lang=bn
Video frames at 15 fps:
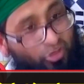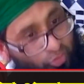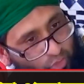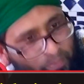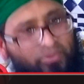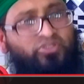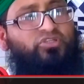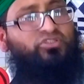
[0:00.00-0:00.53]

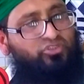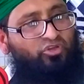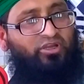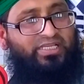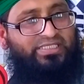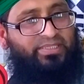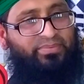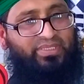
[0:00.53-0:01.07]
যখন উপযুক্ত
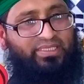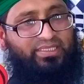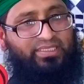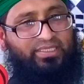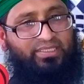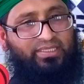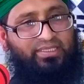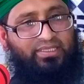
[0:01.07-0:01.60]
হয়ে যাবে
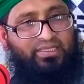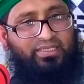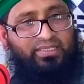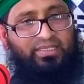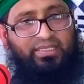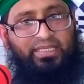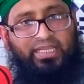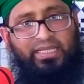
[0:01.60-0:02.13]

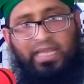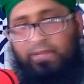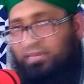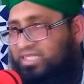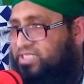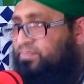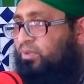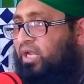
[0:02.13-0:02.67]
এই
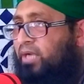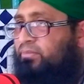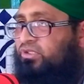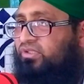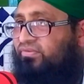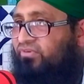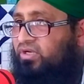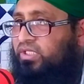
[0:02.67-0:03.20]
নামাজ পড়ার
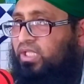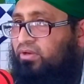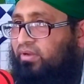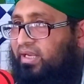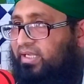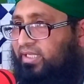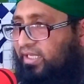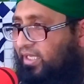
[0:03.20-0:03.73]
মতো পর্দা
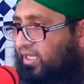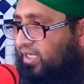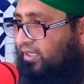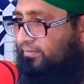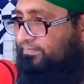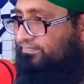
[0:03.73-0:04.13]
করা কি